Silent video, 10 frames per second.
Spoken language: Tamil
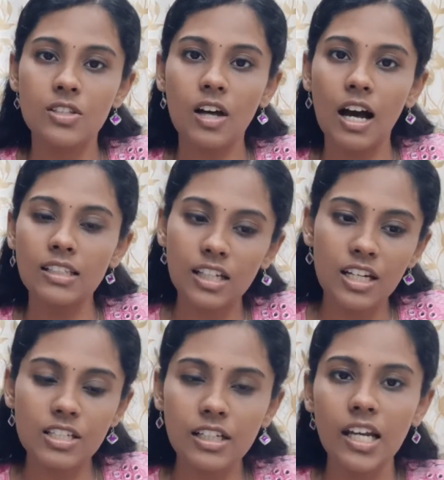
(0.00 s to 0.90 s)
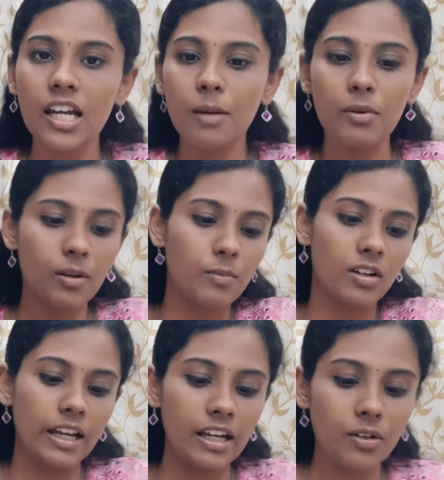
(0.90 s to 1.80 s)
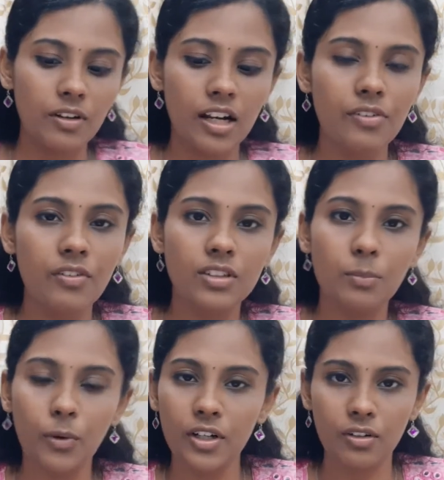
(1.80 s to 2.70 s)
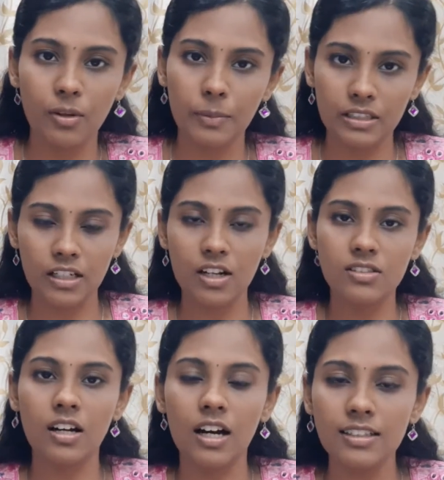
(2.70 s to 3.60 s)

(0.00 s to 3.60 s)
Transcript: ஸோ அதை நினச்சிக்கிட்டே நம்ம நம்ம டே டு டே லைஃபை வந்து போயிட்டு இருக்கோம் பார்த்தீங்களா ஸோ